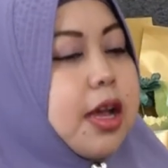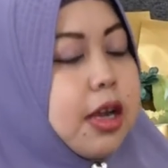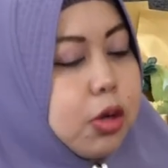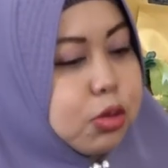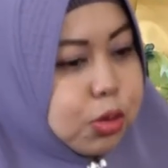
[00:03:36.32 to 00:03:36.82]

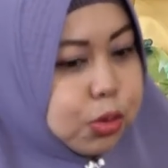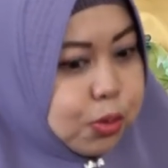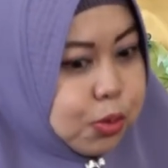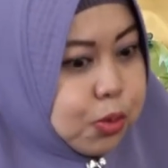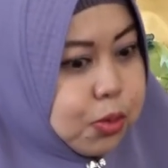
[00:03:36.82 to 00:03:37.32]
nah
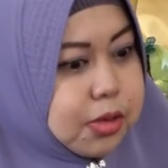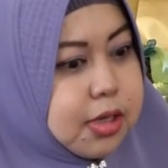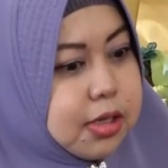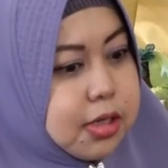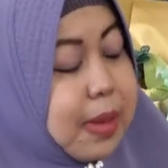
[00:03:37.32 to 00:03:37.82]
untuk
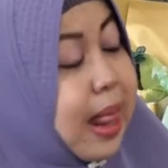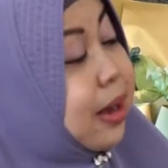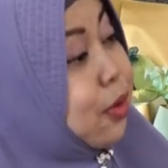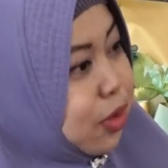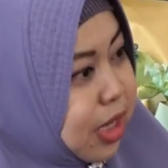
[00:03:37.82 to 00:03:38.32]
e,
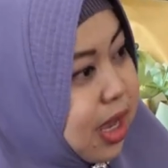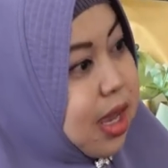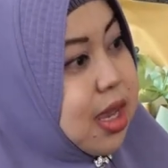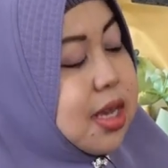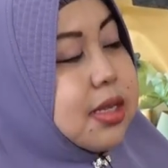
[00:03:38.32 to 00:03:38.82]
baladonya
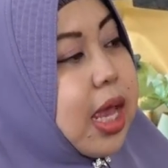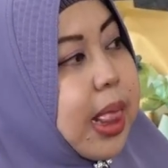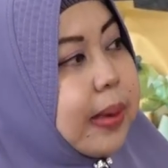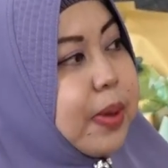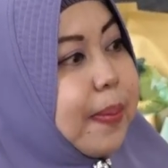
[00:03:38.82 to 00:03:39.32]
saya
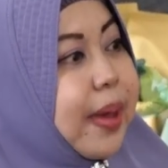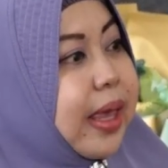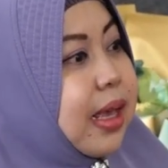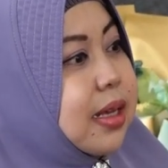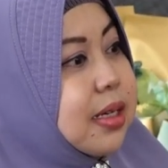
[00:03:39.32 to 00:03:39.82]
lebih
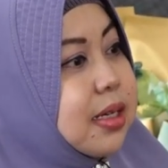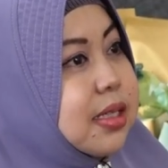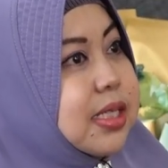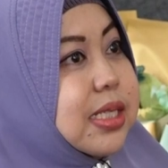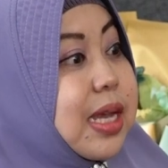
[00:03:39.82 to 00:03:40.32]
pakai ke
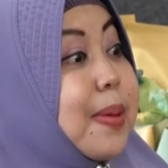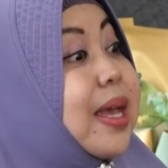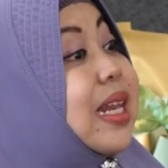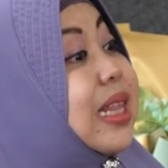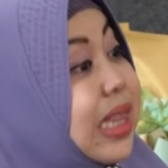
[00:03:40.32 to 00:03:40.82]
cabai
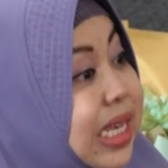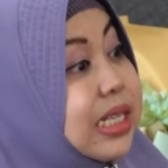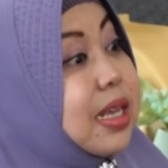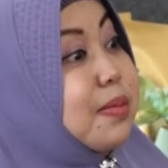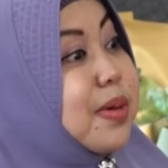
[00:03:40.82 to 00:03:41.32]
keriting
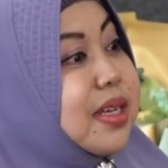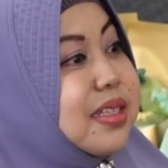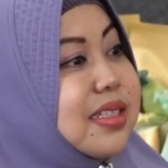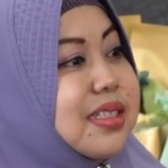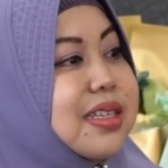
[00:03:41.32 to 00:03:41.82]
sama
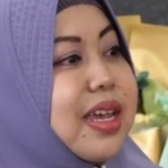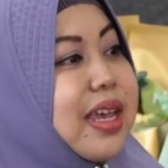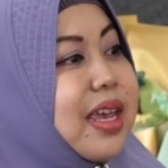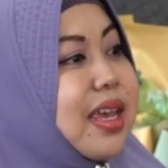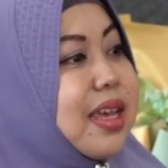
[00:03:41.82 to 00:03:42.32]

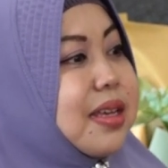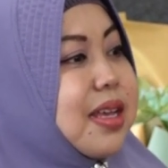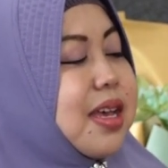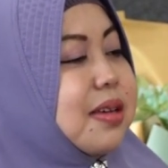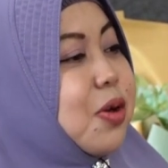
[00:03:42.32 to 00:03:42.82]
cengek
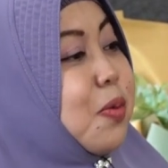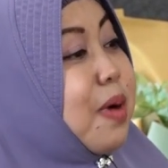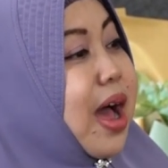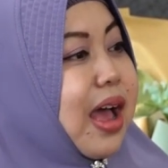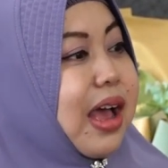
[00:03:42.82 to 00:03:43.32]
domba